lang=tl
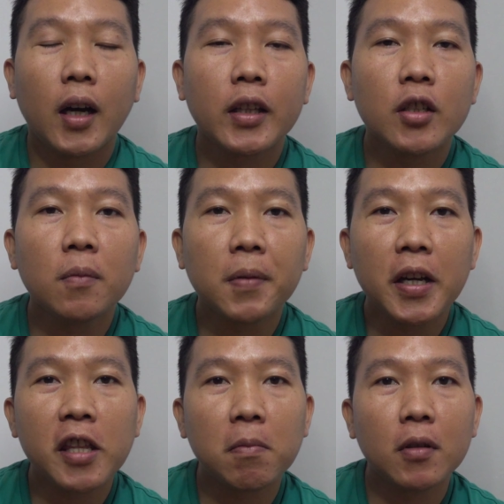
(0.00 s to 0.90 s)
At yung
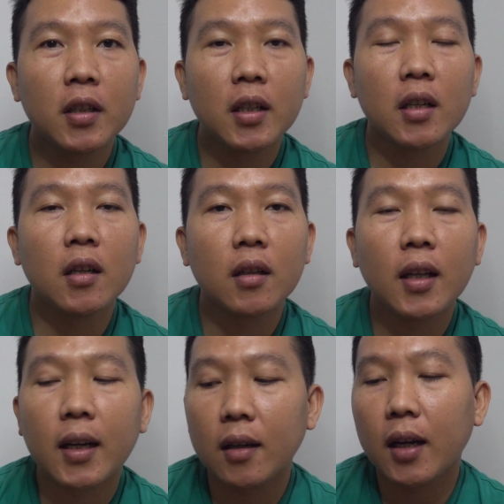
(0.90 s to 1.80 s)
price po ng,
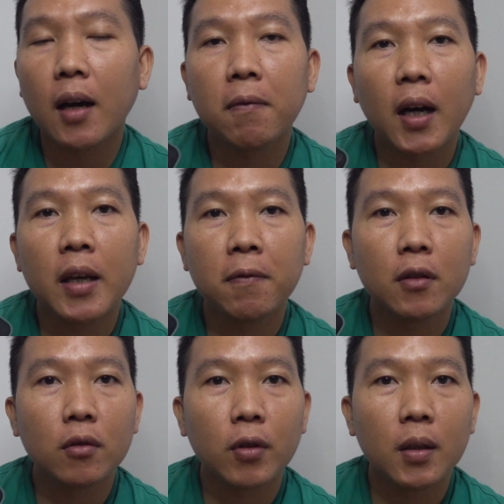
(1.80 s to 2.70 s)
ng ah,
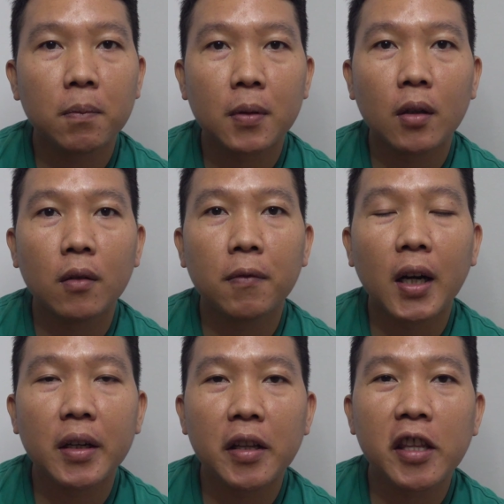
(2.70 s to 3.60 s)
iPhone 12 Pro
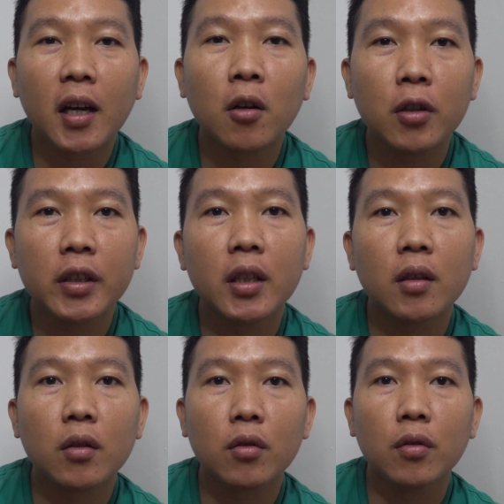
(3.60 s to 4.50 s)
varies
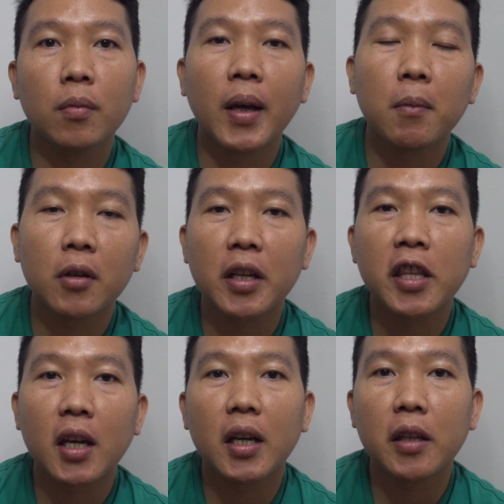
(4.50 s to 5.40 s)
according to memory
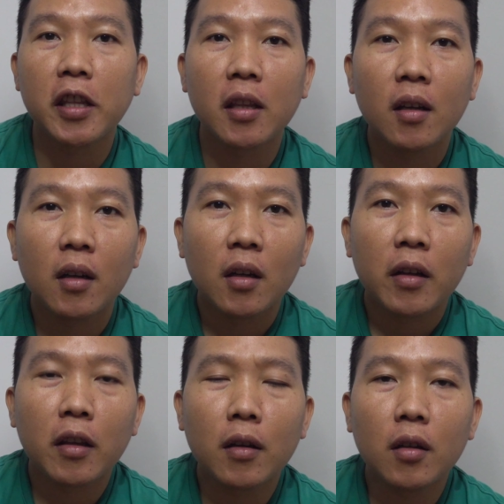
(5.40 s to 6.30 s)
size.
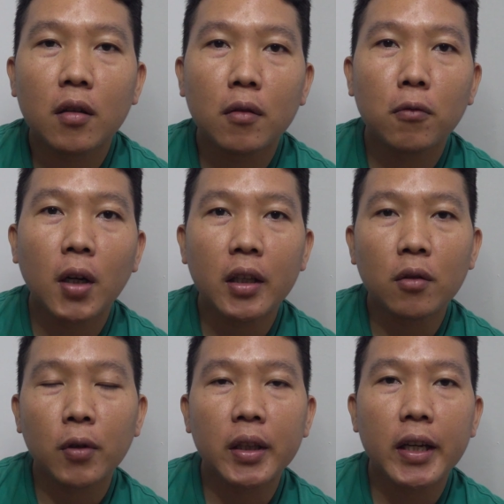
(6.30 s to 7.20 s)
So yung
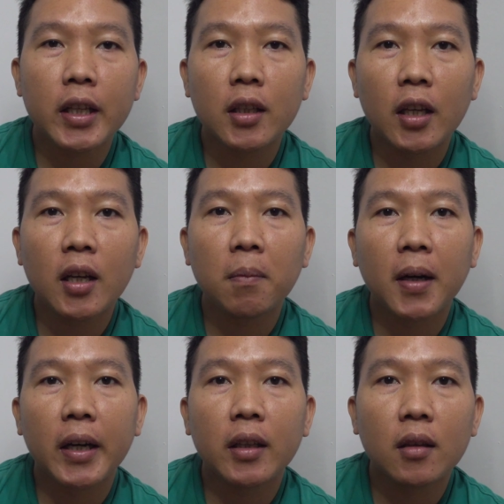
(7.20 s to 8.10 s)
128GB,
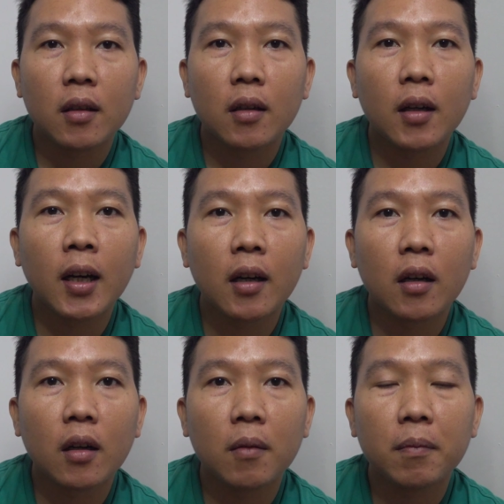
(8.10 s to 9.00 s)
uh,
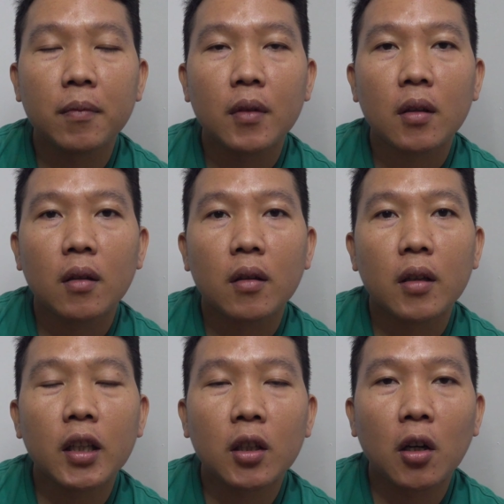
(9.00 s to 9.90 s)
um,
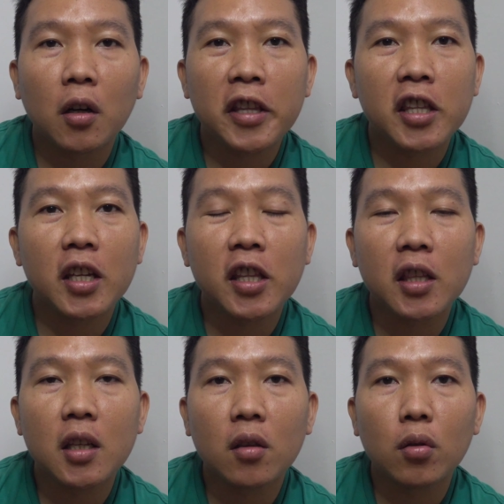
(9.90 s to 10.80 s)
it costs
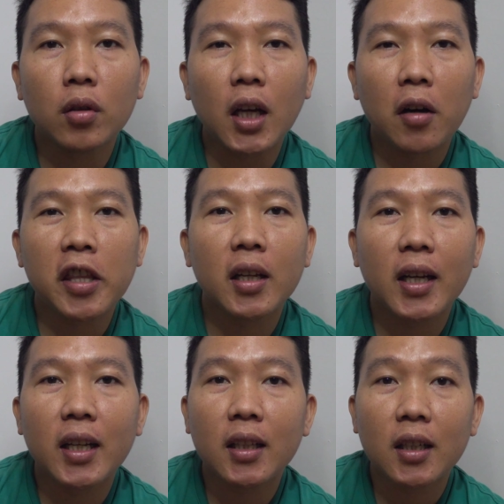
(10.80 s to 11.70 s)

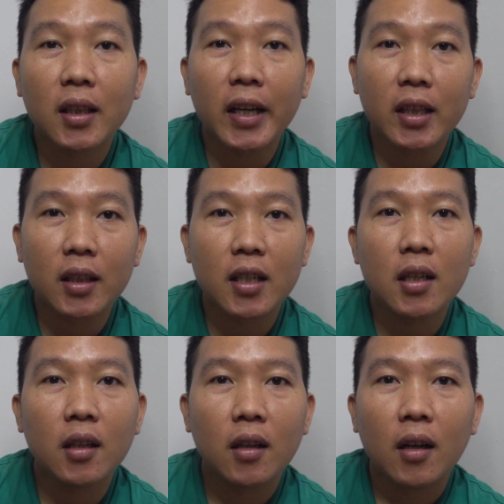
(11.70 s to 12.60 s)
62,990.
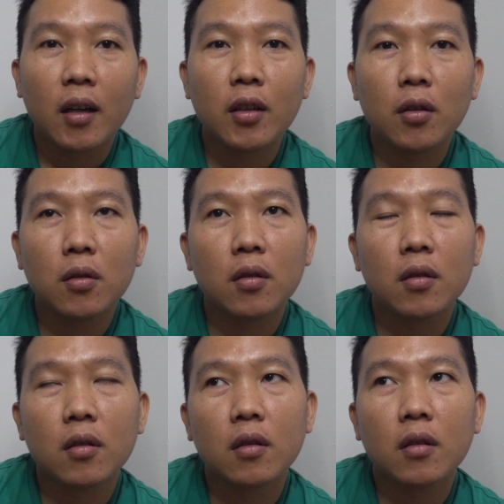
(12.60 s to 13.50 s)
Yung
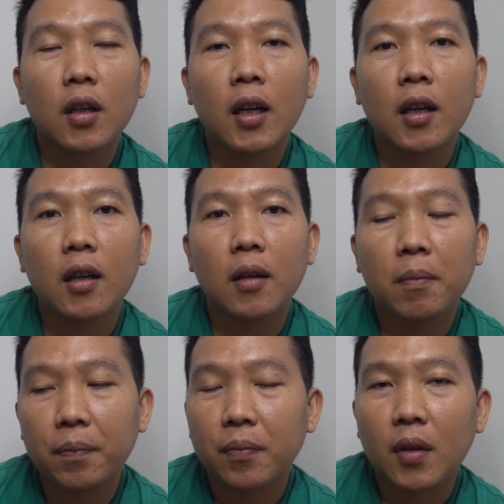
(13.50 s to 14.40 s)
uh,